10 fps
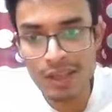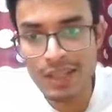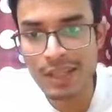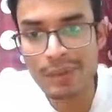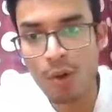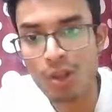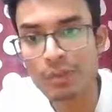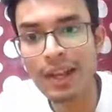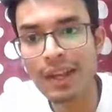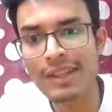है ये भी बहुत
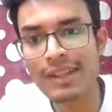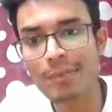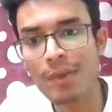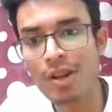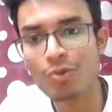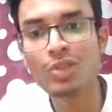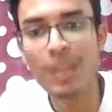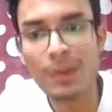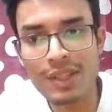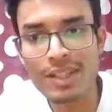बड़ा नहीं है बट उतना
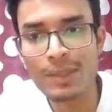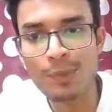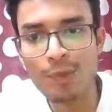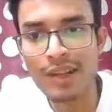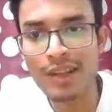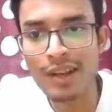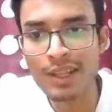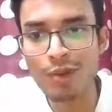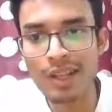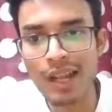भी ज़्यादा डिसअपॉइंट नहीं
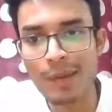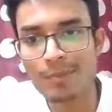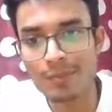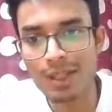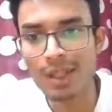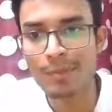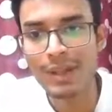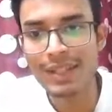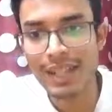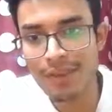हो गया
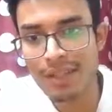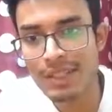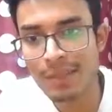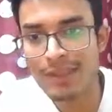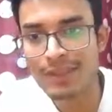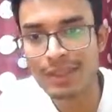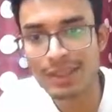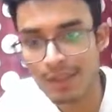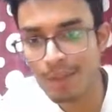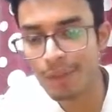बट एवरेज इसे मान सकते
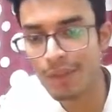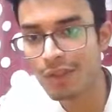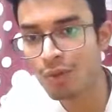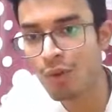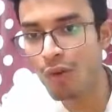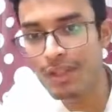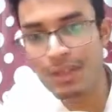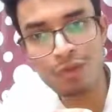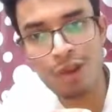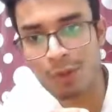हैं तो
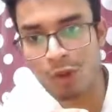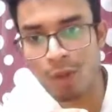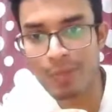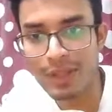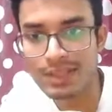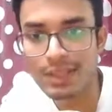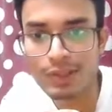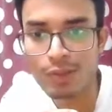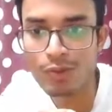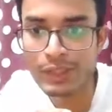इसको आप टॉप पे रख सकते
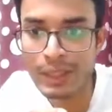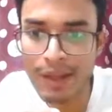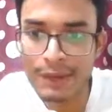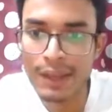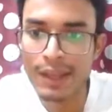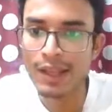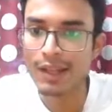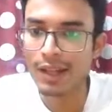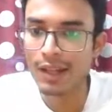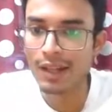हो उसके बाद
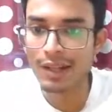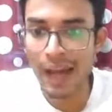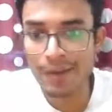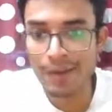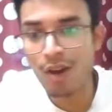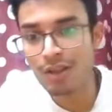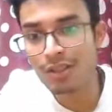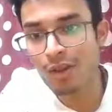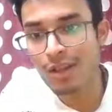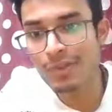रामलाल आनंद
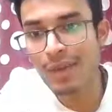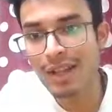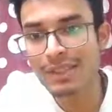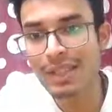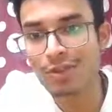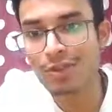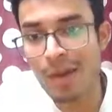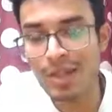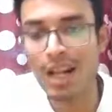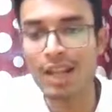कॉलेज की बात की जाए तो
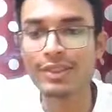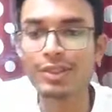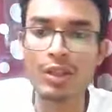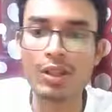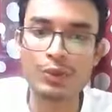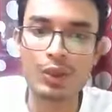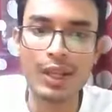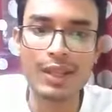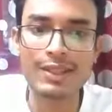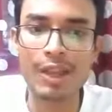रामलाल आनंद कॉलेज जो है
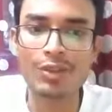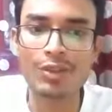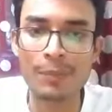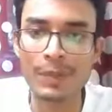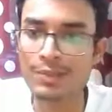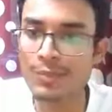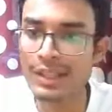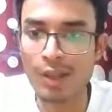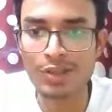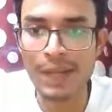ये साउथ कैंपस मेन
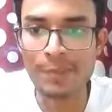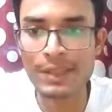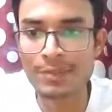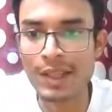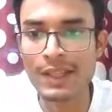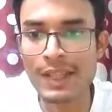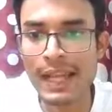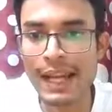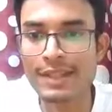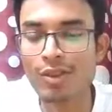साउथ कैंपस में है ये
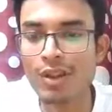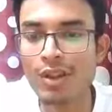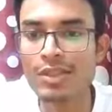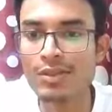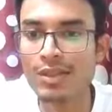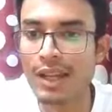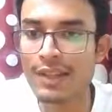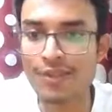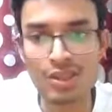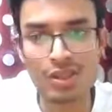एंड कॉलेज का
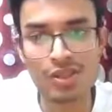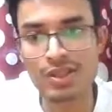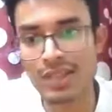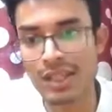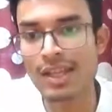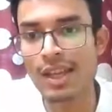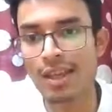इंफ्रास्ट्रक्चर सही है